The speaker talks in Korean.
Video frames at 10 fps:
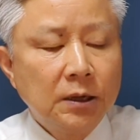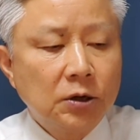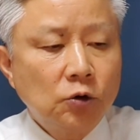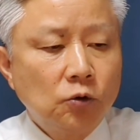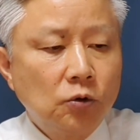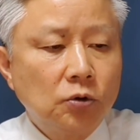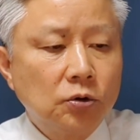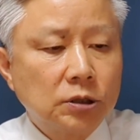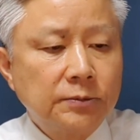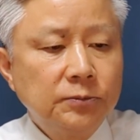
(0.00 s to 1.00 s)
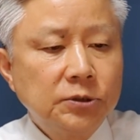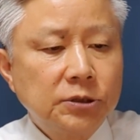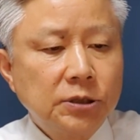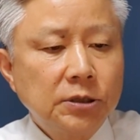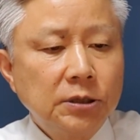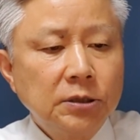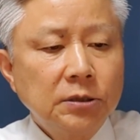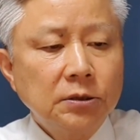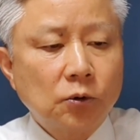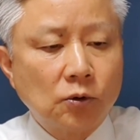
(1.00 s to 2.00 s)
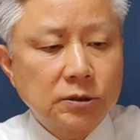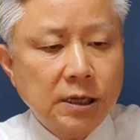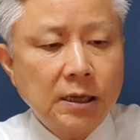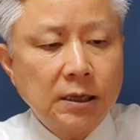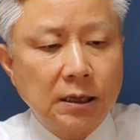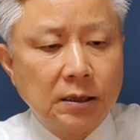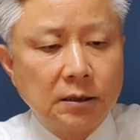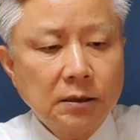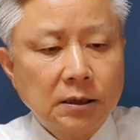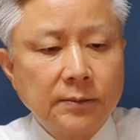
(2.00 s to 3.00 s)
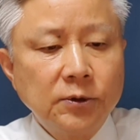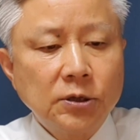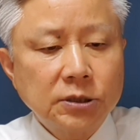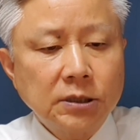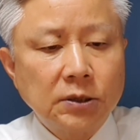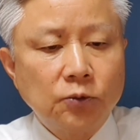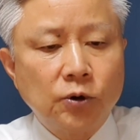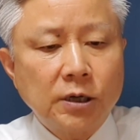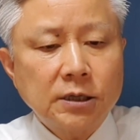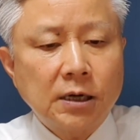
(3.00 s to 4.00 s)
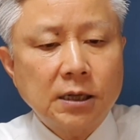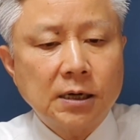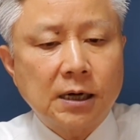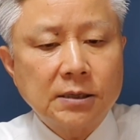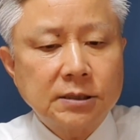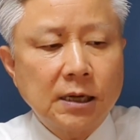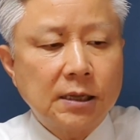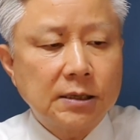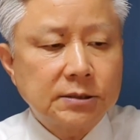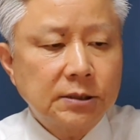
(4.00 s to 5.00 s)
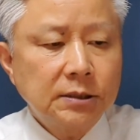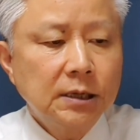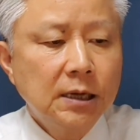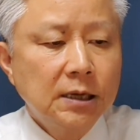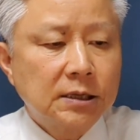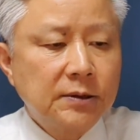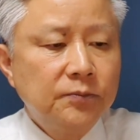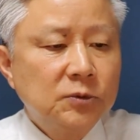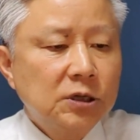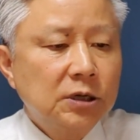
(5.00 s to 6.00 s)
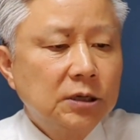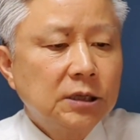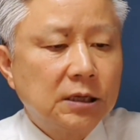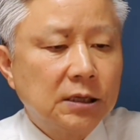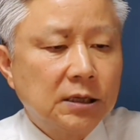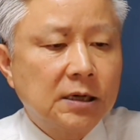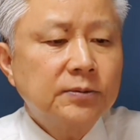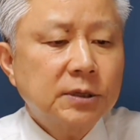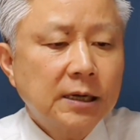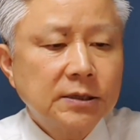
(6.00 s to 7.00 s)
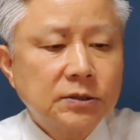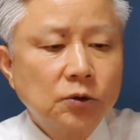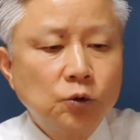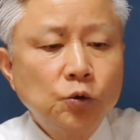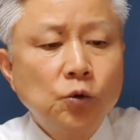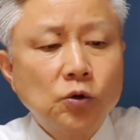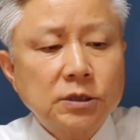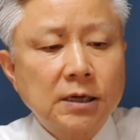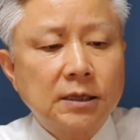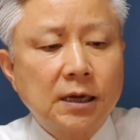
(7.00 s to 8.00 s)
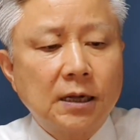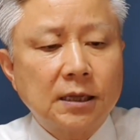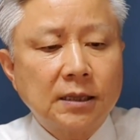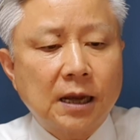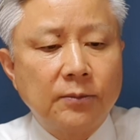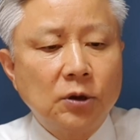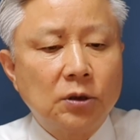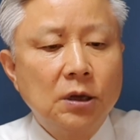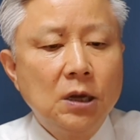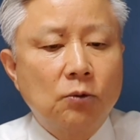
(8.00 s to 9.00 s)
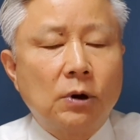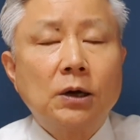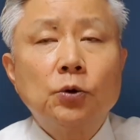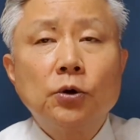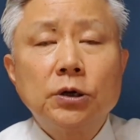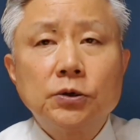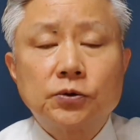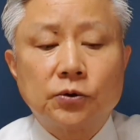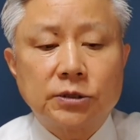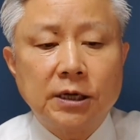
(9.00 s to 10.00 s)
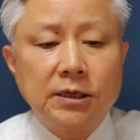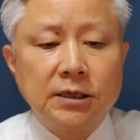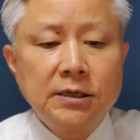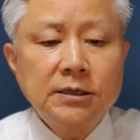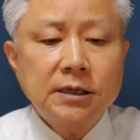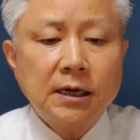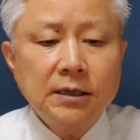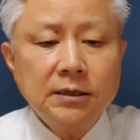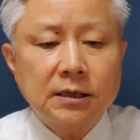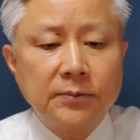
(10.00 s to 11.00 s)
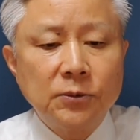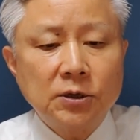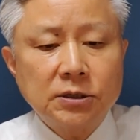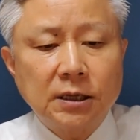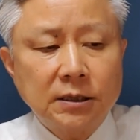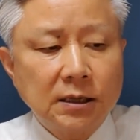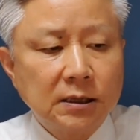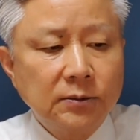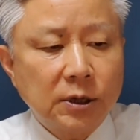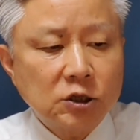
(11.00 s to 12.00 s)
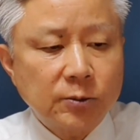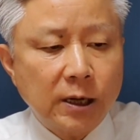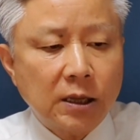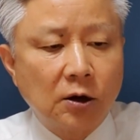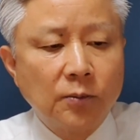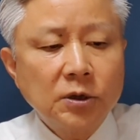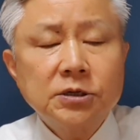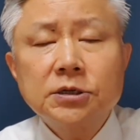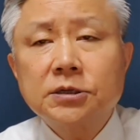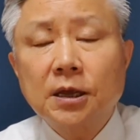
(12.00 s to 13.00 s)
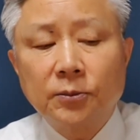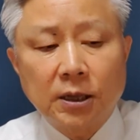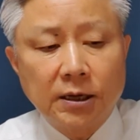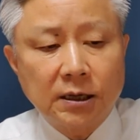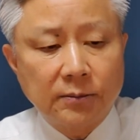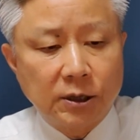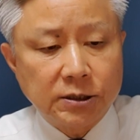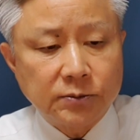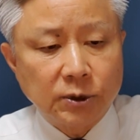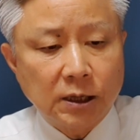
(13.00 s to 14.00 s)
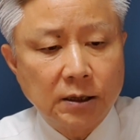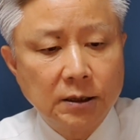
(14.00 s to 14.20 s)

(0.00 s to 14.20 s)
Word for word: 그리고 어, 김정은 동생인 김여정이 후계자가 될 가능성에 대해서는 김정은이 급사해서 유고 상태가 된다면 과도기로서 제2인자인 김여정한테 넘어갈 수밖에 없는 시스템이다 이렇게 말했습니다.